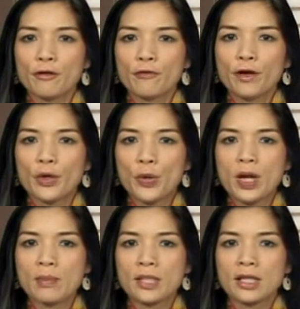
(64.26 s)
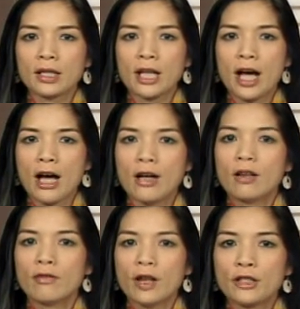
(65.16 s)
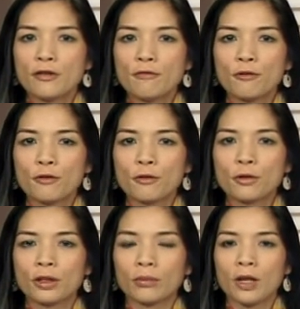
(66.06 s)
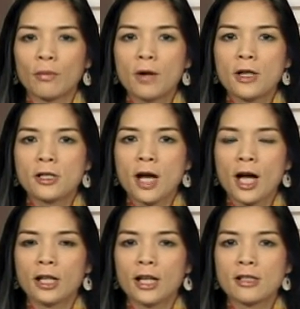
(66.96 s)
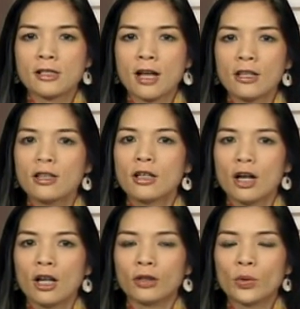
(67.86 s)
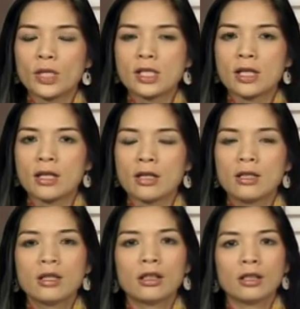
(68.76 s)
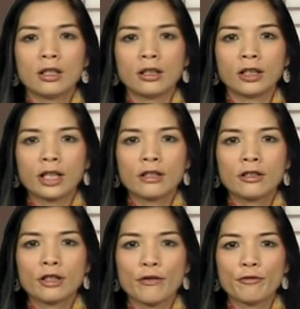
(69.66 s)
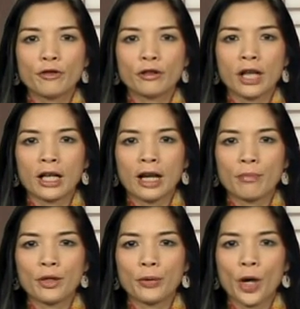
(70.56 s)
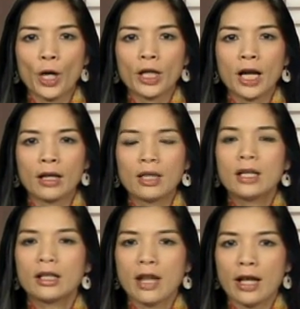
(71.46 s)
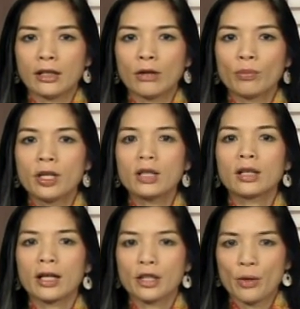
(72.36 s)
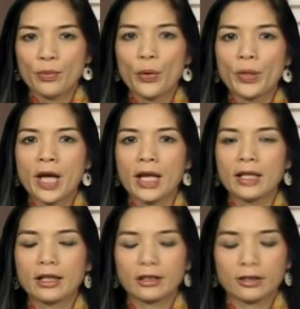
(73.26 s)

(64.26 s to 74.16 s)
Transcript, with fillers: phe đối lập Syria và chính phủ của Tổng thống Bashar al-Assad ở Thụy Sĩ, nhưng các nước Tây phương đang gặp nhiều khó khăn để thống nhất các nhóm nổi dậy.